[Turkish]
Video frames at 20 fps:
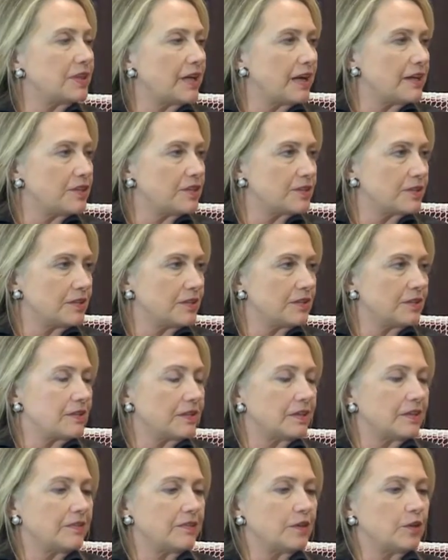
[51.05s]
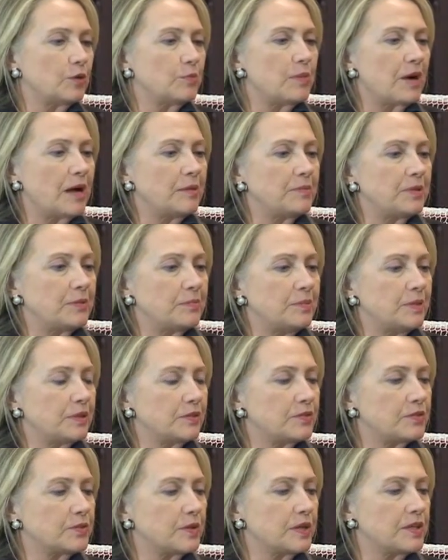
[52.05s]
Amerika Dışişleri Bakanı Hillary
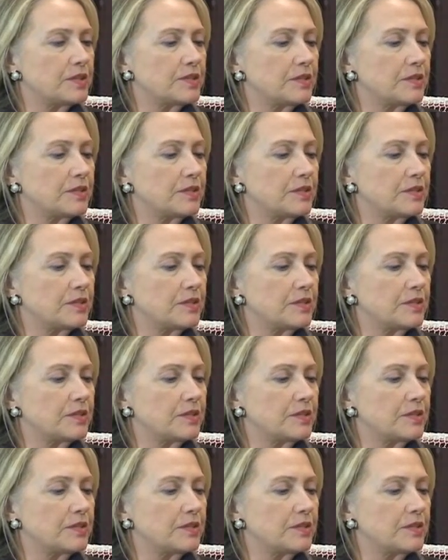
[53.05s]
Clinton